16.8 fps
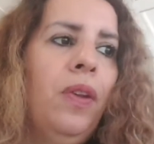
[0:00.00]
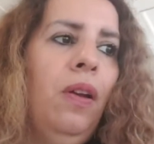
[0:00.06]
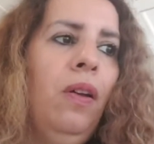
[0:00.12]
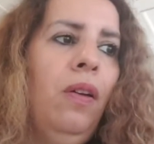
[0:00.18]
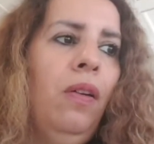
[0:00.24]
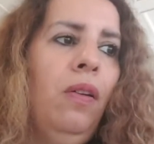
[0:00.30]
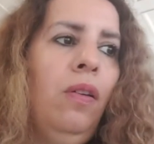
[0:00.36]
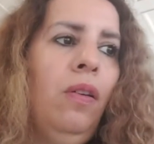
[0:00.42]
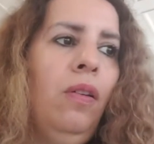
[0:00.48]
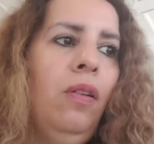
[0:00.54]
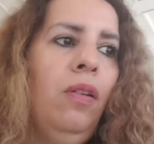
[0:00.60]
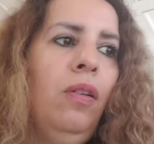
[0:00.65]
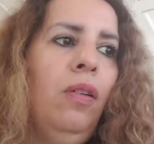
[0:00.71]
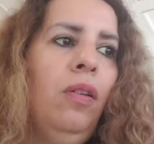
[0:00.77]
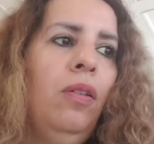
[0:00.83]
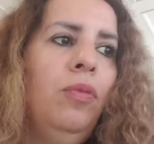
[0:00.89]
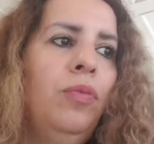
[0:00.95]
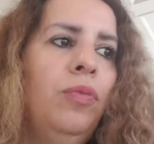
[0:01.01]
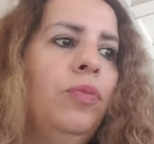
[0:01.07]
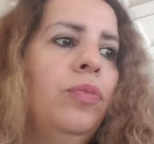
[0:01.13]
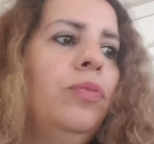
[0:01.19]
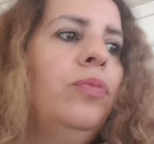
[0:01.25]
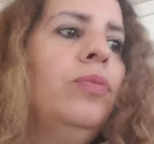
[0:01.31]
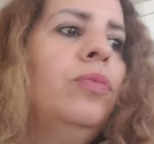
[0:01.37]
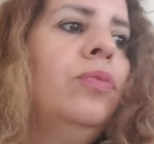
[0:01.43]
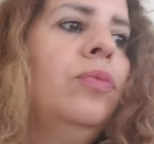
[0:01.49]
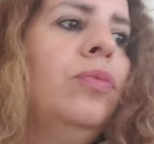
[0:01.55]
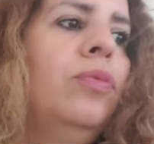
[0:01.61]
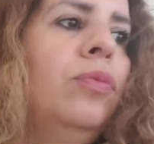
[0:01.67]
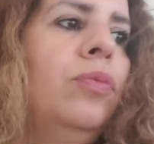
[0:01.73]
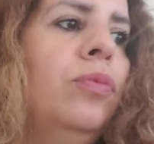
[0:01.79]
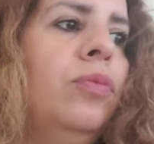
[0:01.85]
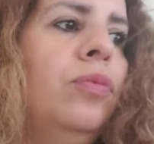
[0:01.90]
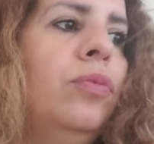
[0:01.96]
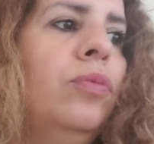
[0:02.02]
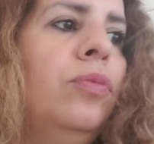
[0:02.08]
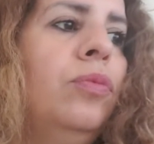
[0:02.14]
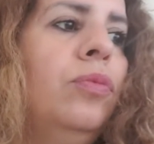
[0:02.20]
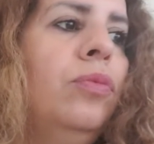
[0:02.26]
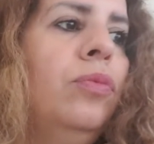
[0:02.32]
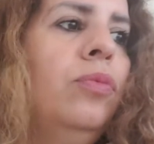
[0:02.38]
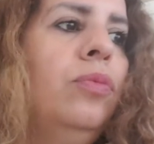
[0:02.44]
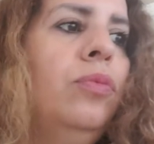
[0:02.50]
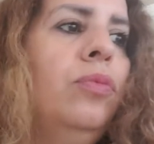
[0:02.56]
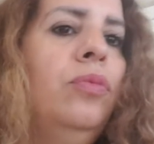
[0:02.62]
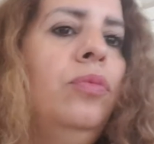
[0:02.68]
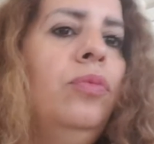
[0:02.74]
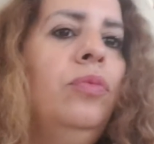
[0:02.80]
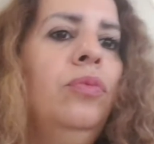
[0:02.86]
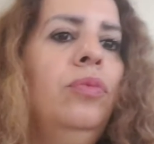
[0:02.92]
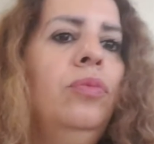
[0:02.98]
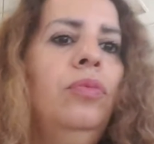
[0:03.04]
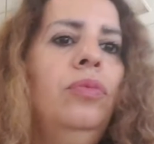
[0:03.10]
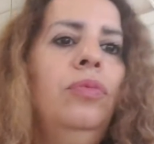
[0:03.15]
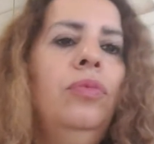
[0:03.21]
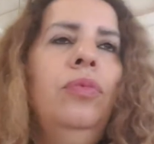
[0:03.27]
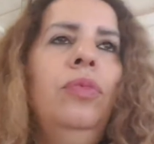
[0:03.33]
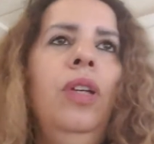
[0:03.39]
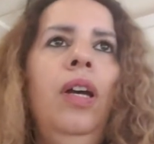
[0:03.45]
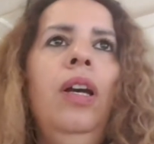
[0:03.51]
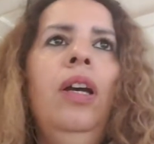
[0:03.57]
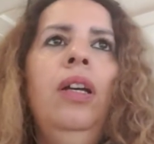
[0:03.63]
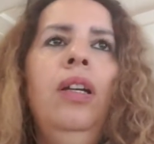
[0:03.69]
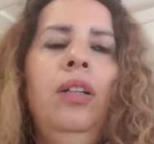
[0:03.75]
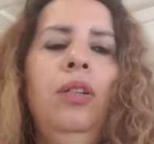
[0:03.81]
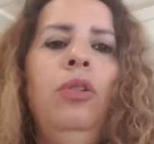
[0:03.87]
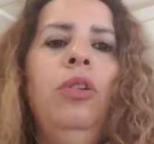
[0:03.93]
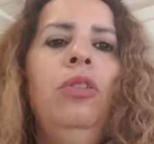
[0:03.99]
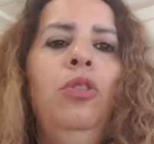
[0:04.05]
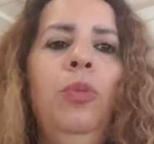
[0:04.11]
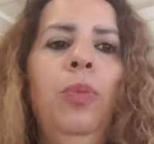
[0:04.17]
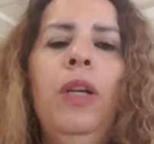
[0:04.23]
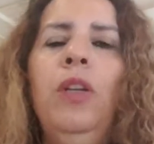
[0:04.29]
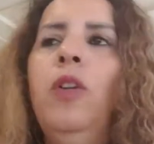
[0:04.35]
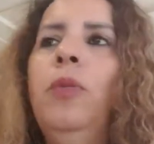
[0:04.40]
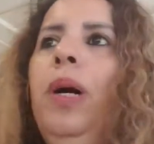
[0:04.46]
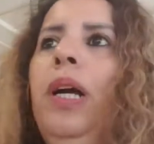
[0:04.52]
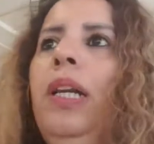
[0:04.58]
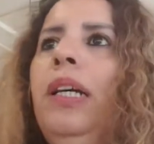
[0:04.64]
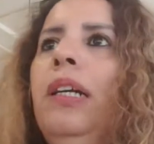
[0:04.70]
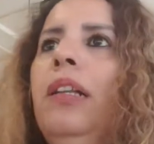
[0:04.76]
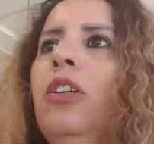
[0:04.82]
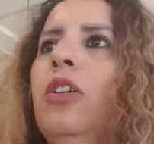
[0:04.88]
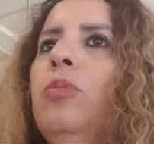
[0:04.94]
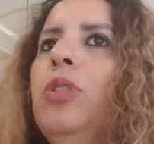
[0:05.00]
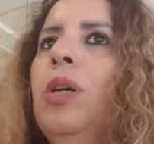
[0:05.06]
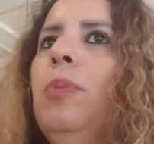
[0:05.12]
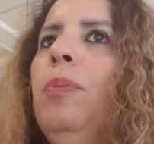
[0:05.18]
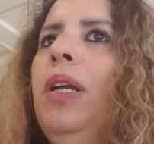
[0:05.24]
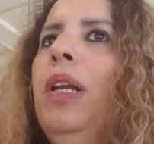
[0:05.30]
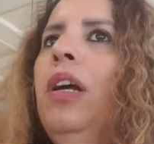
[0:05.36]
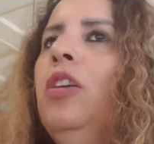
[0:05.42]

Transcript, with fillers: آه وديروا بالكم ديروا بالكم من الكورونا ايه وردوا بالكم بحال اللي قالت لكم جميله